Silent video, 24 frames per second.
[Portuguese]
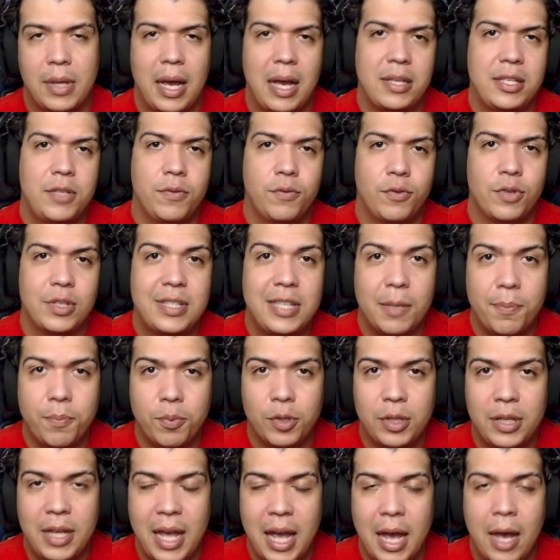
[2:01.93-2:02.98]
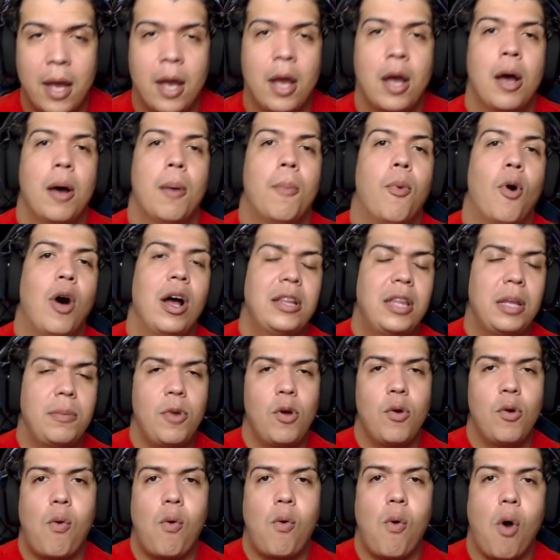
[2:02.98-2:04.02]
tá? Se você puder, Bota
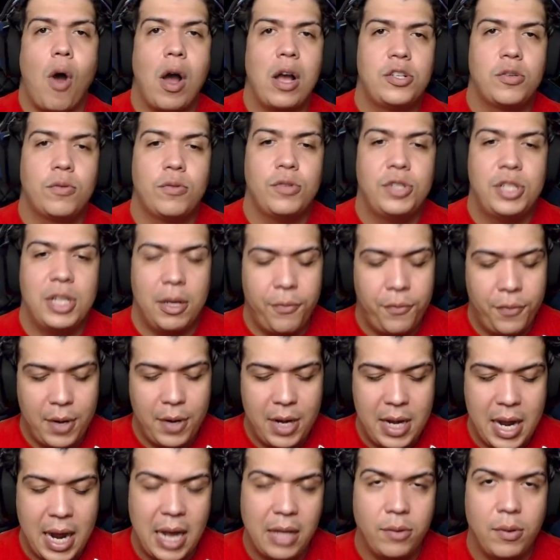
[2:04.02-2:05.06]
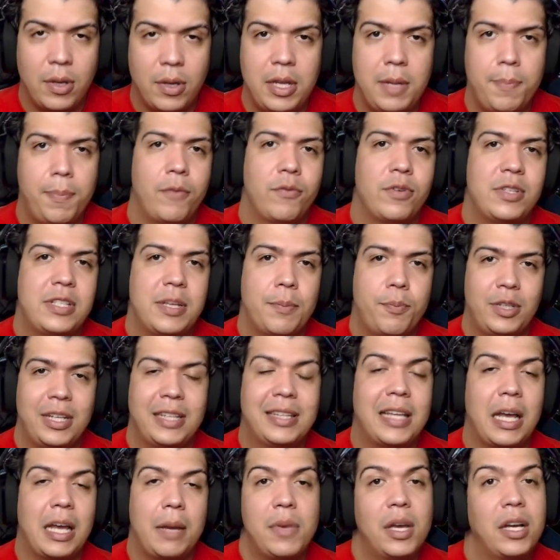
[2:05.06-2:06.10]
meu código de afiliado aí para você poder
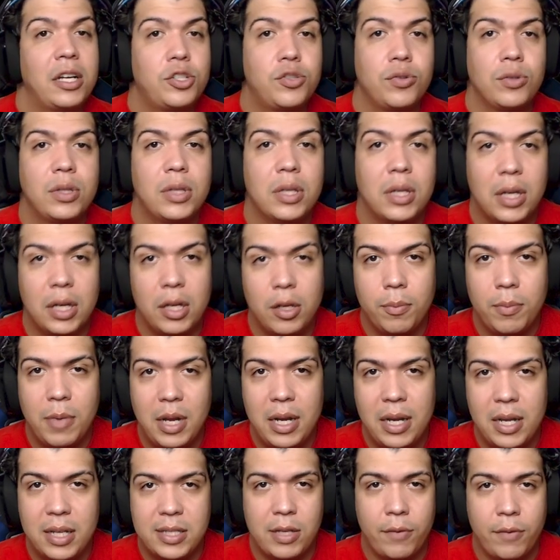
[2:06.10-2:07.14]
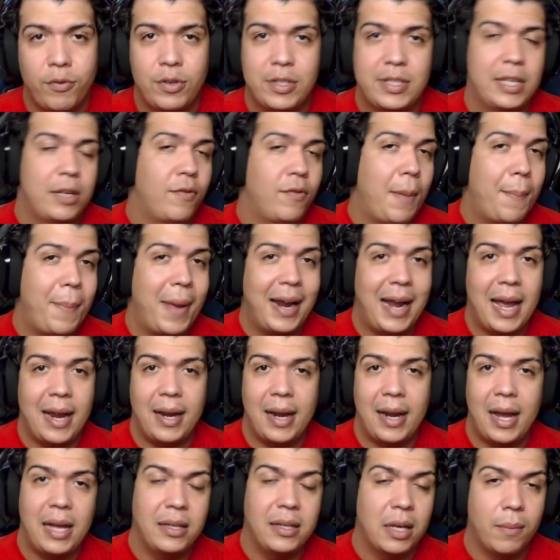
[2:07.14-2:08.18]
estar tá me ajudando, beleza? Você não vai pagar
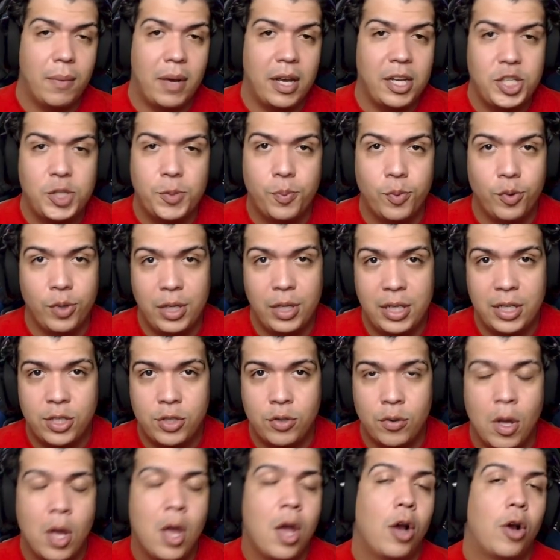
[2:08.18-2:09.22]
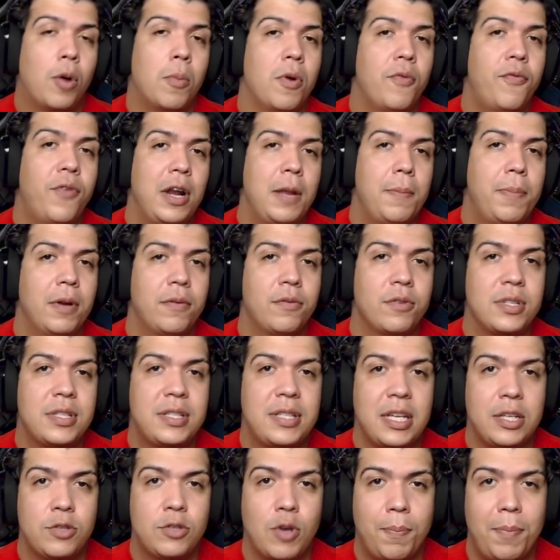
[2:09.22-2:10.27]
nada mais por isso. Como eu falei para
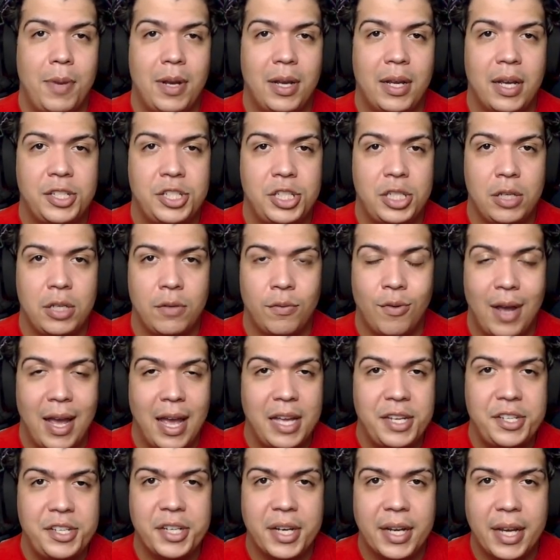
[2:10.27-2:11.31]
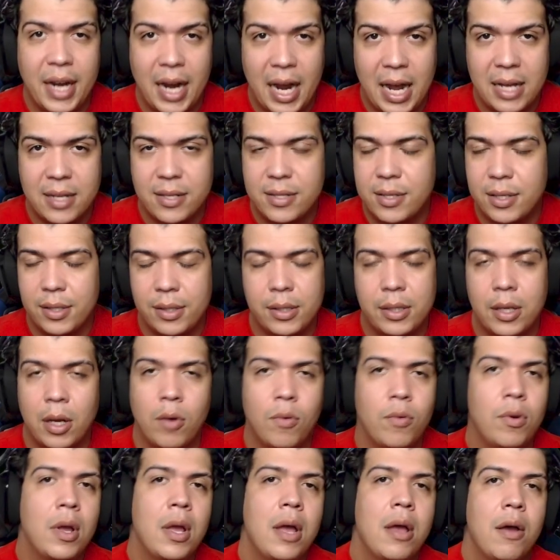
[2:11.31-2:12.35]
vocês, o aplicativo é de graça,
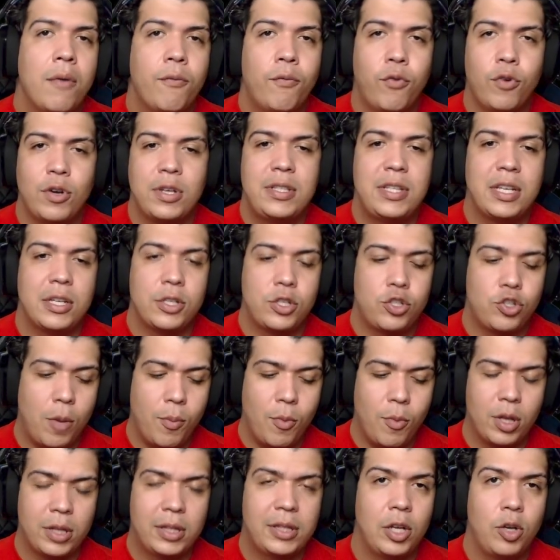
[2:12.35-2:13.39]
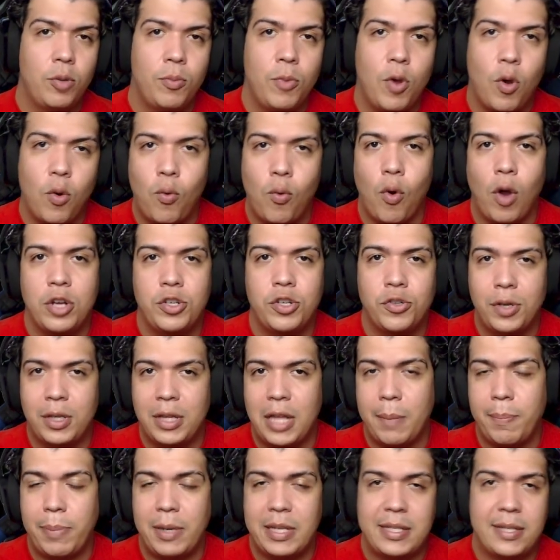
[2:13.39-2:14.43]
então você só botando meu código que
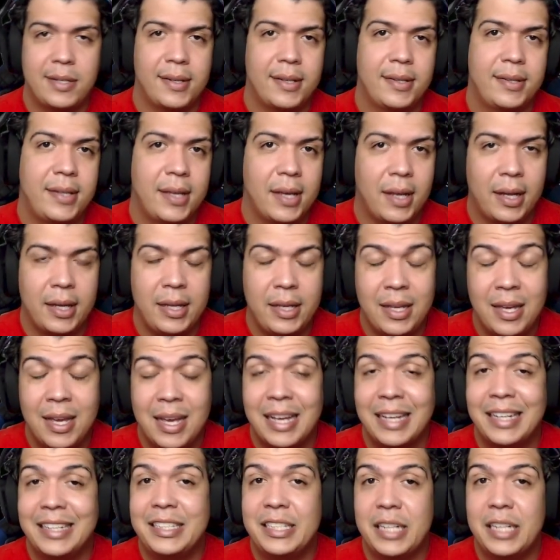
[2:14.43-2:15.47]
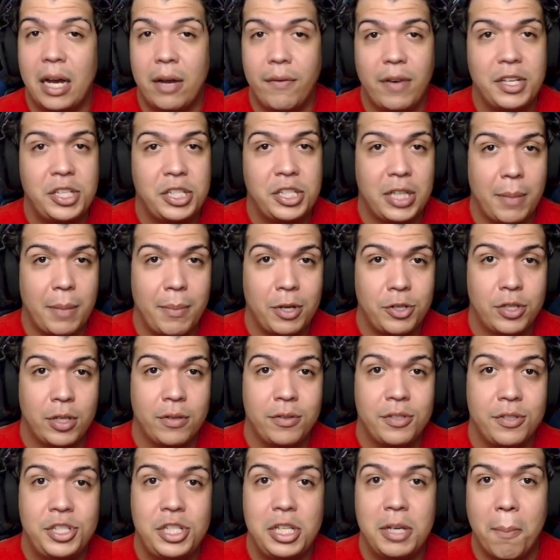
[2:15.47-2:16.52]
tá aparecendo na tela aí já vai estar me
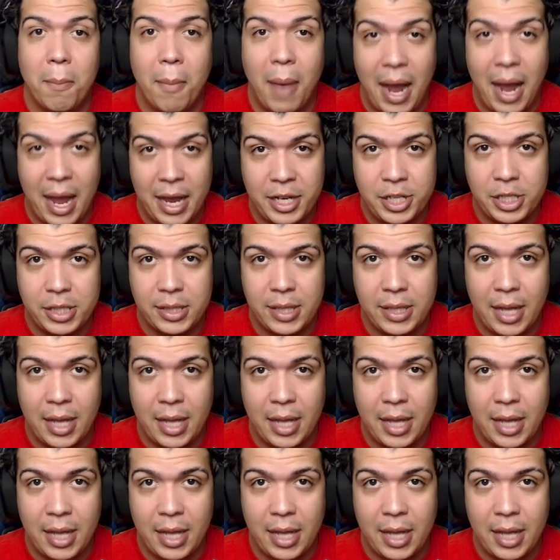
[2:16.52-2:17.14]
ajudando demais,